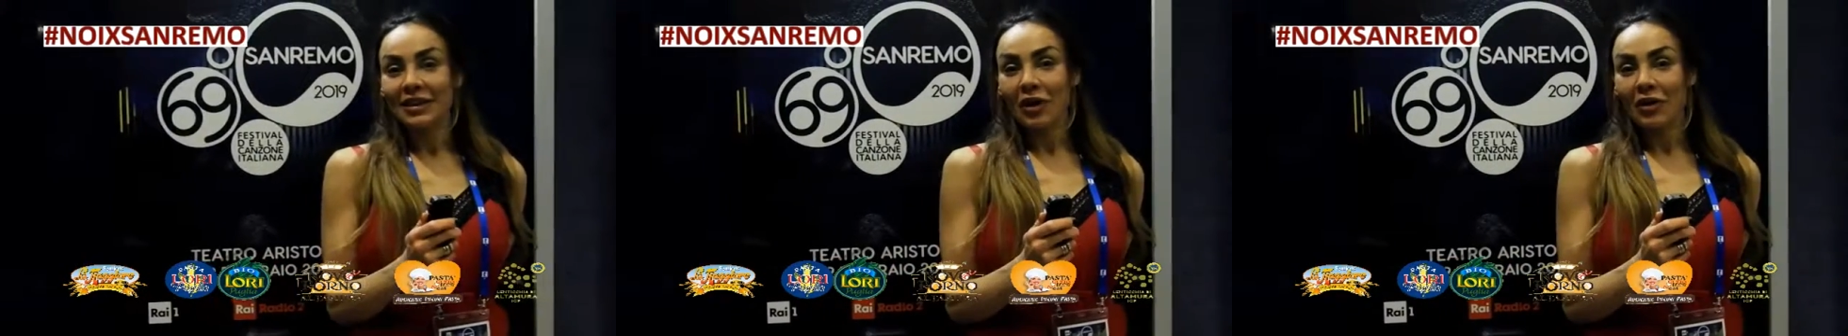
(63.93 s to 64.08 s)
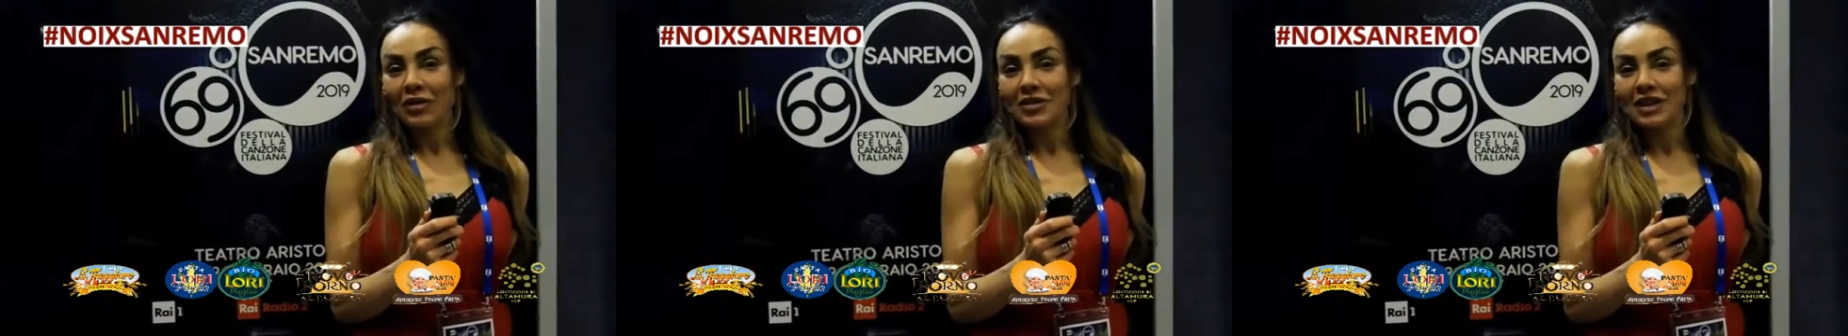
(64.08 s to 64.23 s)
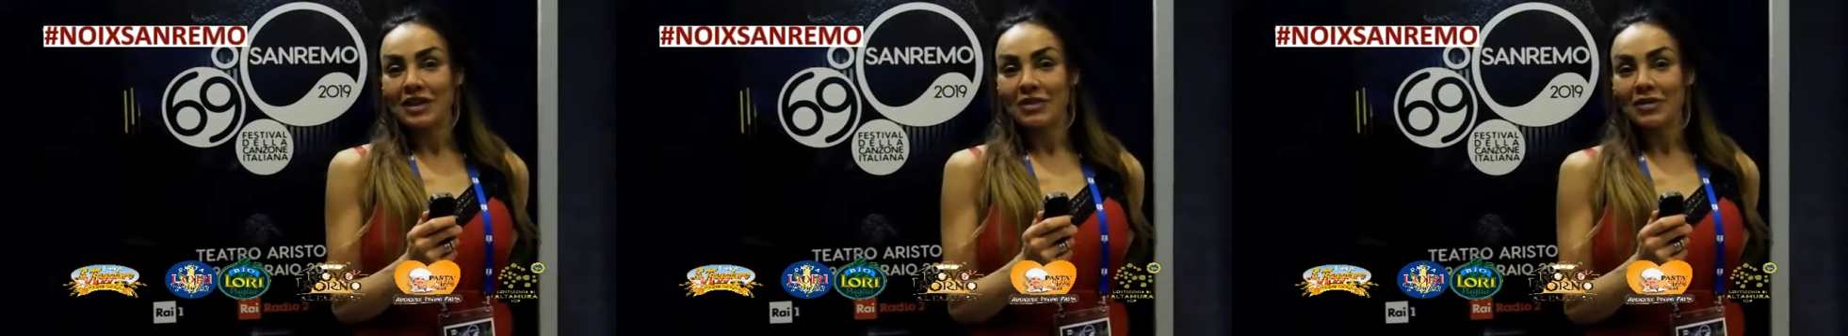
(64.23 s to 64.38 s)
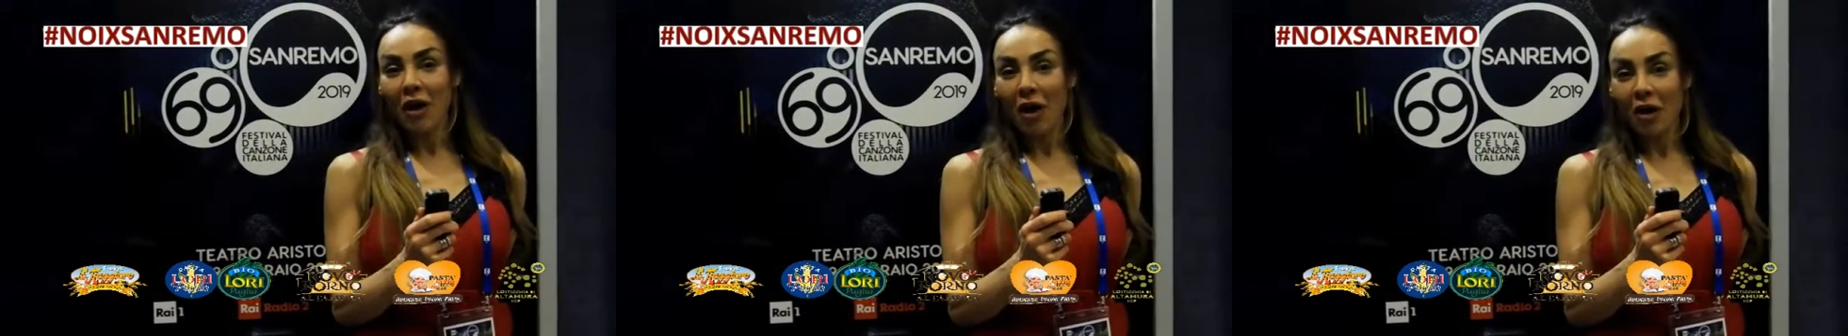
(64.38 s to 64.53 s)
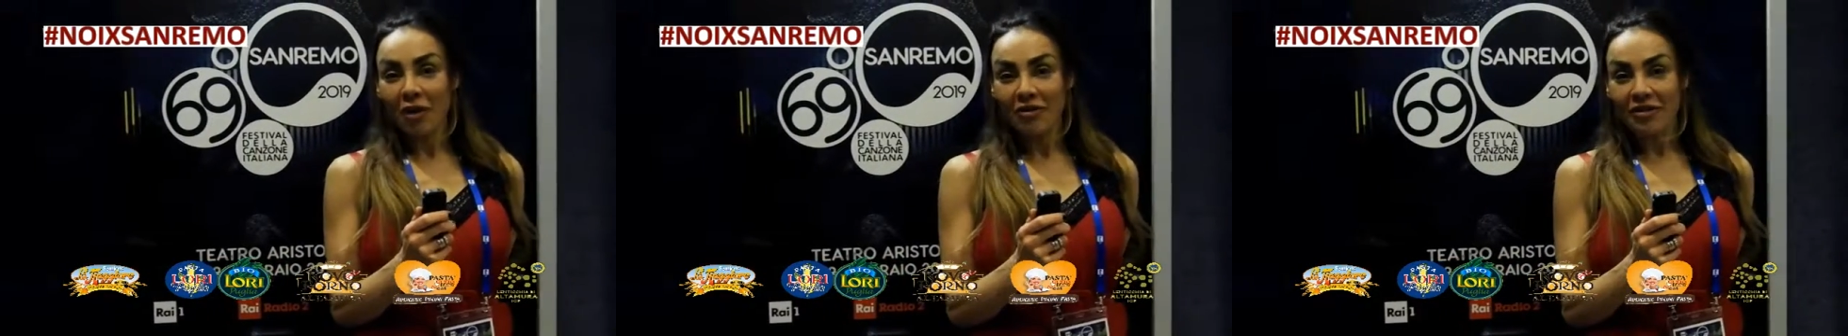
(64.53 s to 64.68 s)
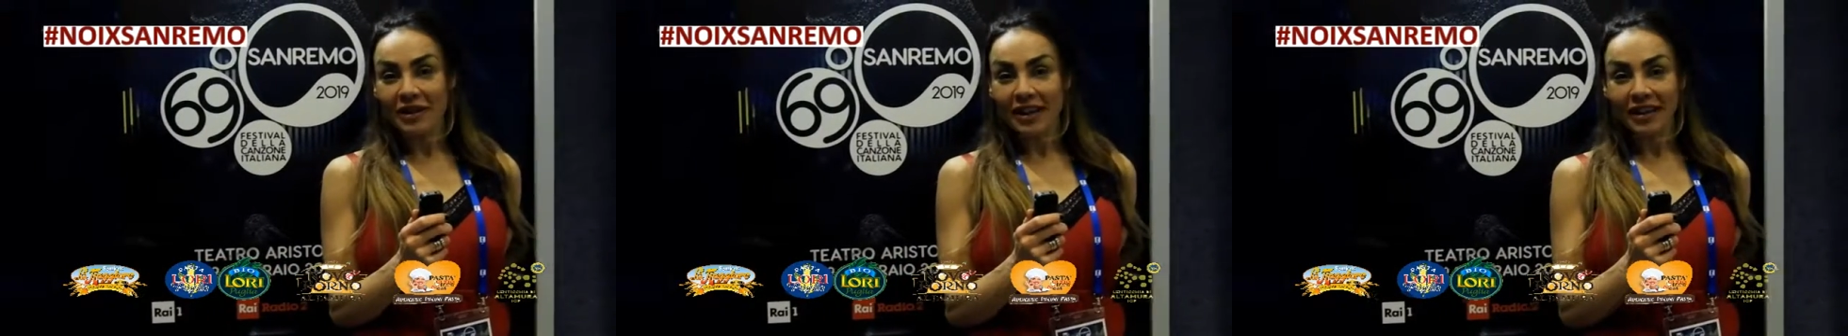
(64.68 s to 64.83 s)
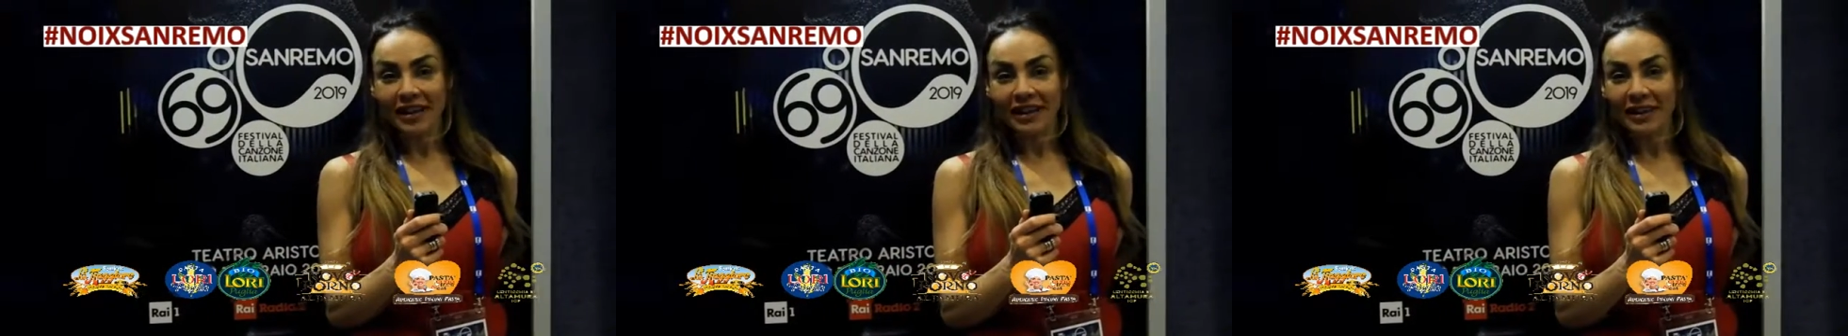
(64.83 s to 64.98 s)
cose
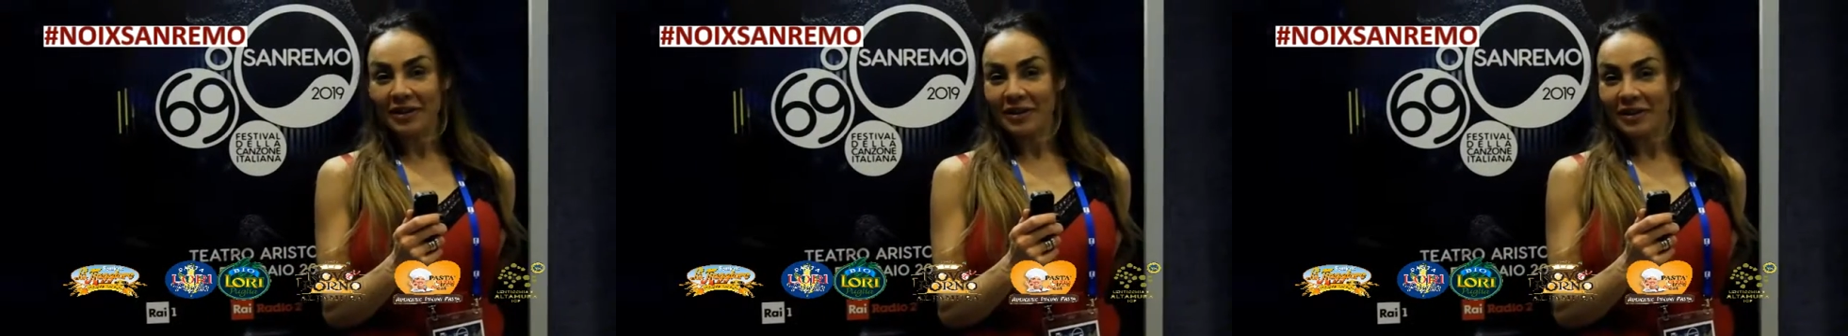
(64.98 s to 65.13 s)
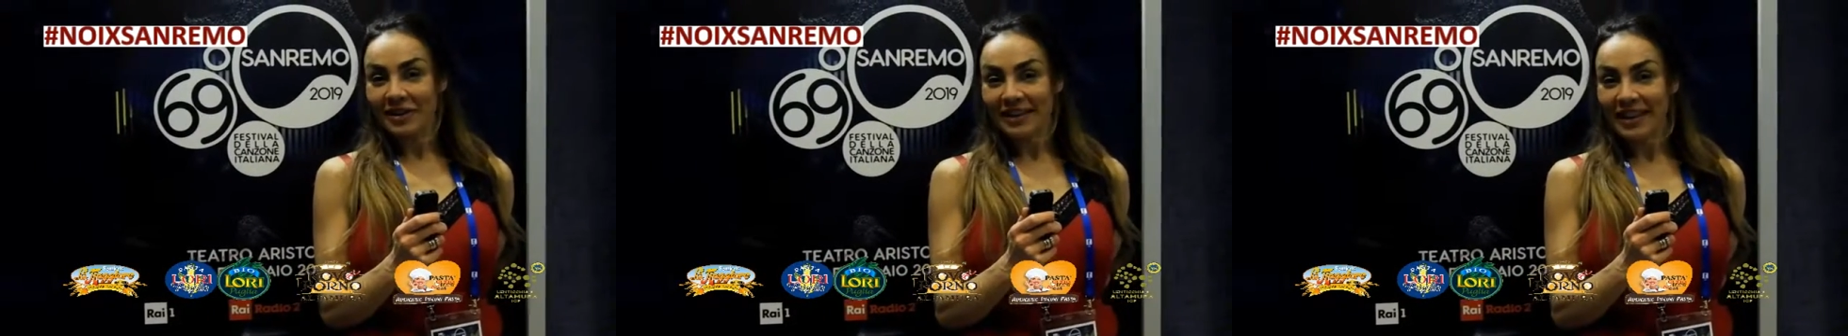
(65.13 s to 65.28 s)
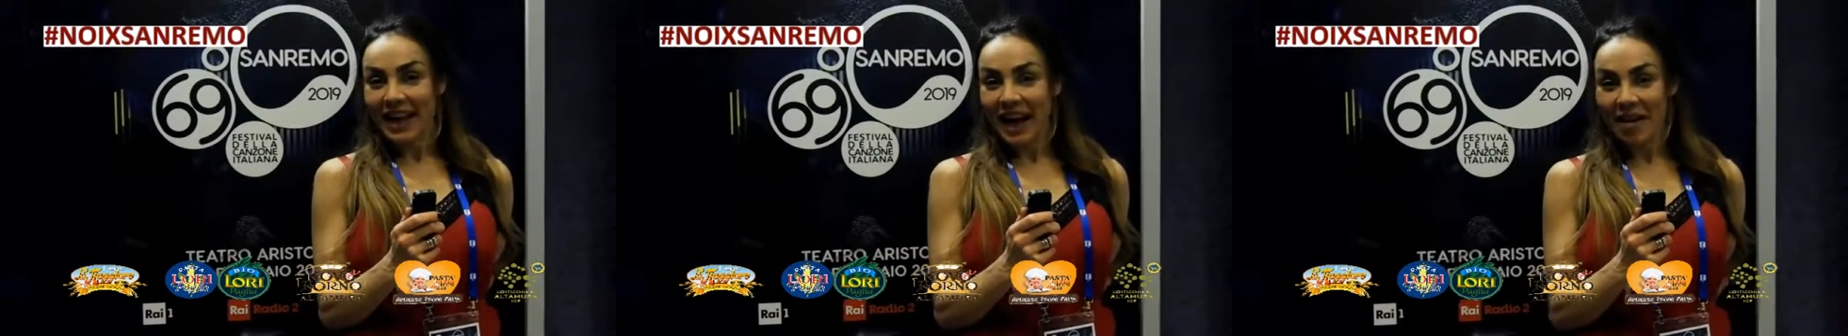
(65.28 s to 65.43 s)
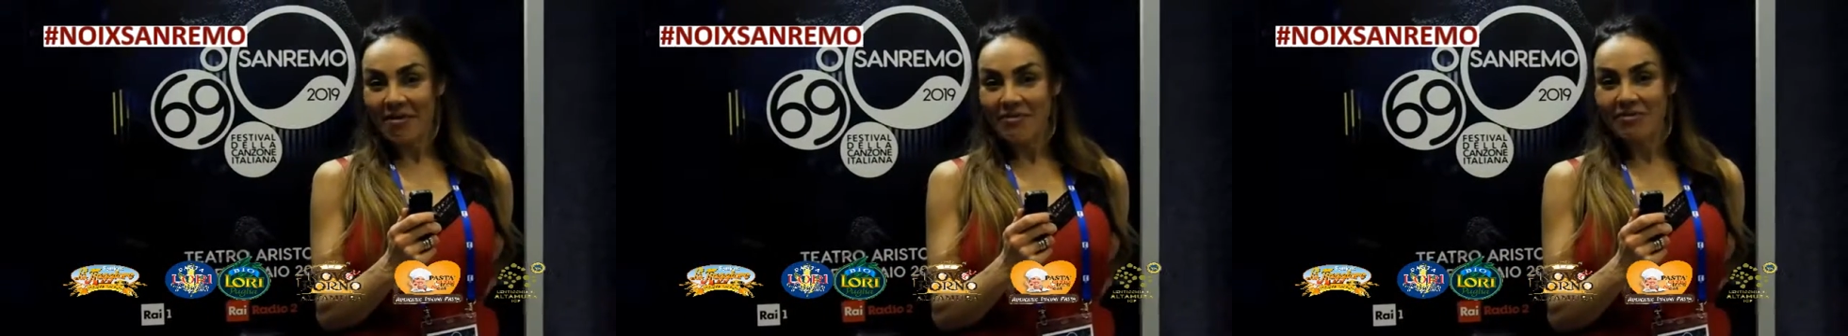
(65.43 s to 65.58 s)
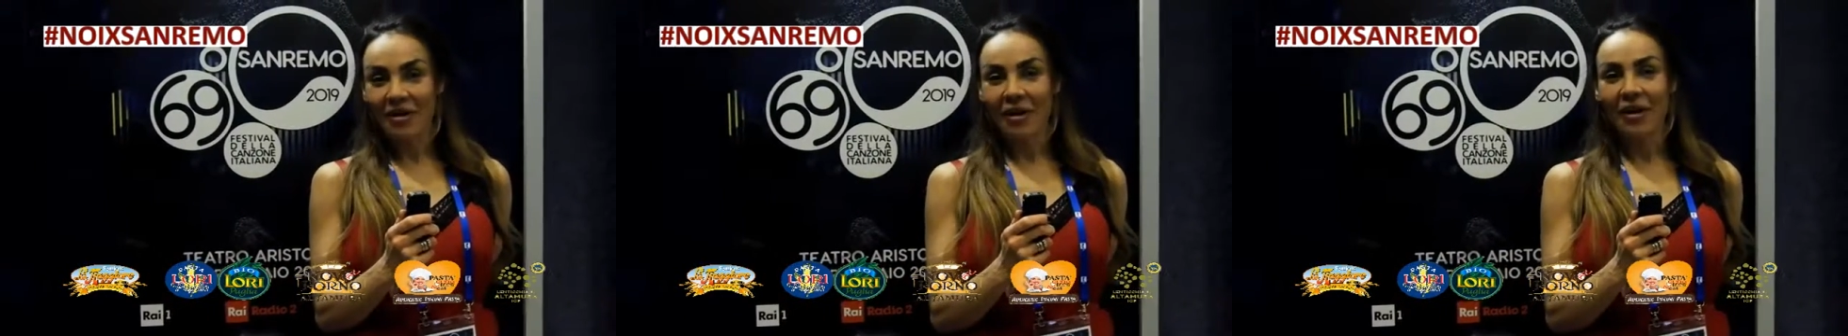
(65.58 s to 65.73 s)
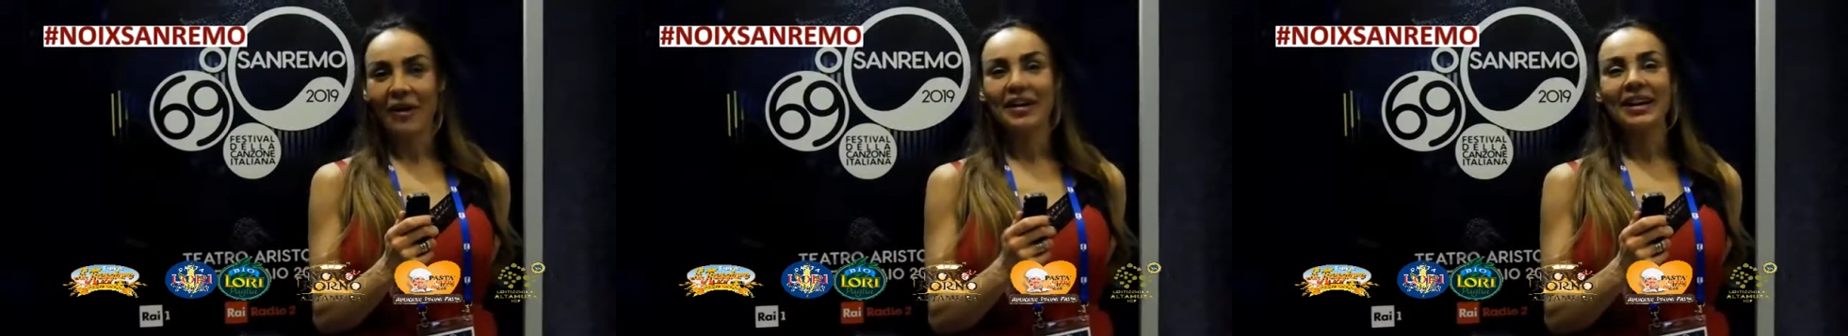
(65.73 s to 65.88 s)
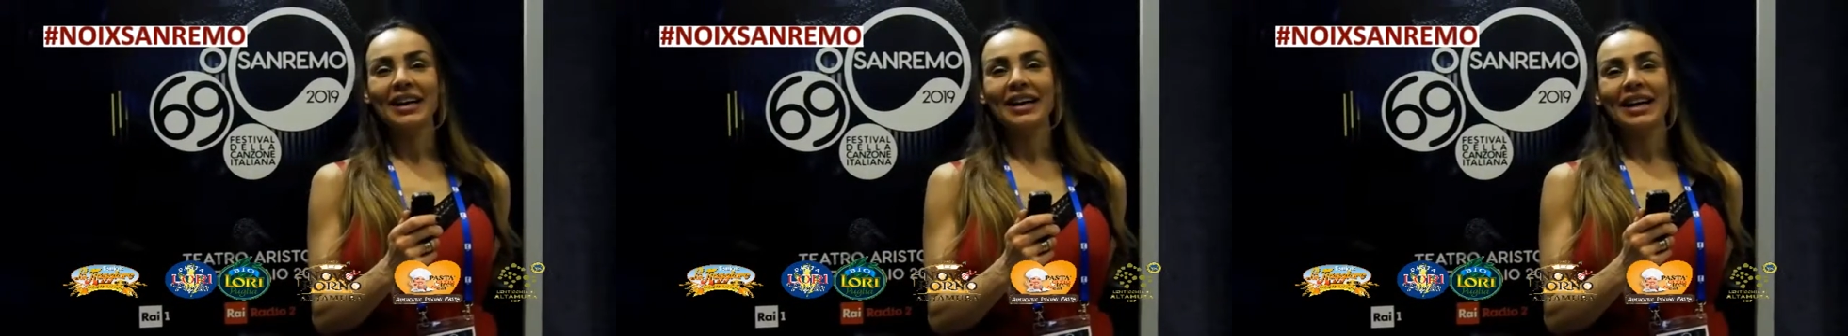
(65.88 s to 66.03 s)
nuove,
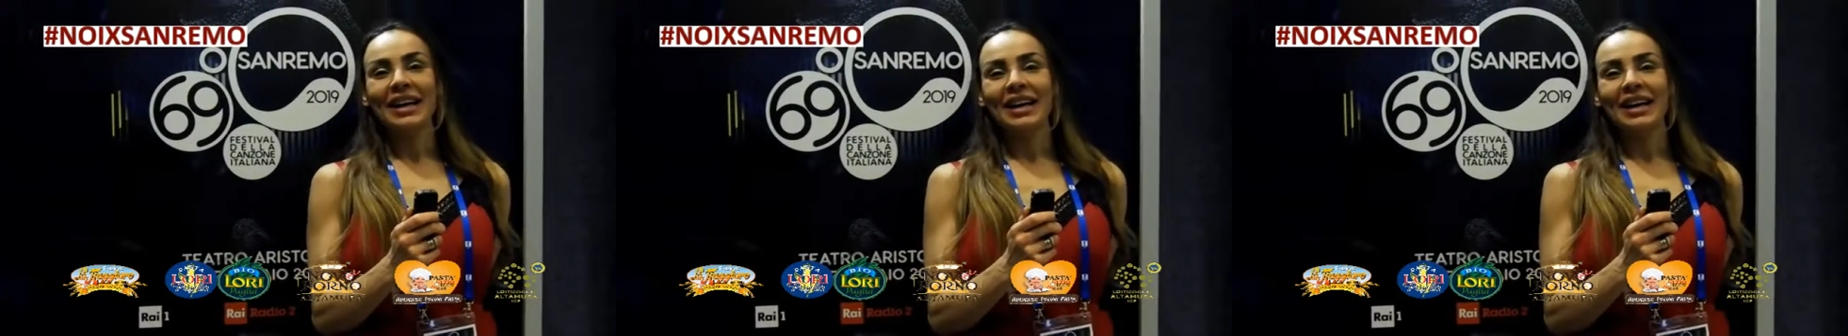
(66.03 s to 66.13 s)
ricordiamo